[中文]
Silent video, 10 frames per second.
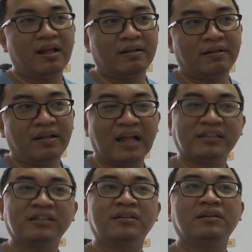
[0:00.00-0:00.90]
还
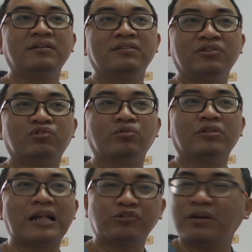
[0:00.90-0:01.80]
是呢，就说
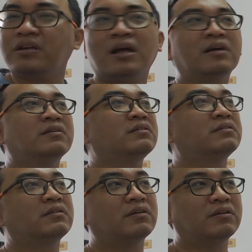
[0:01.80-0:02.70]
那算了啦，
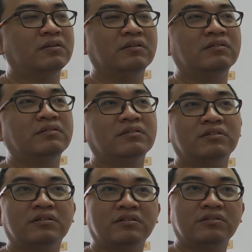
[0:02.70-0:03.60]
哦，
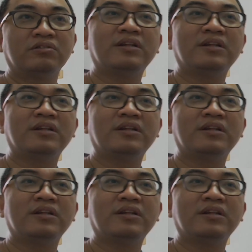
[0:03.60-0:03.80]
就这样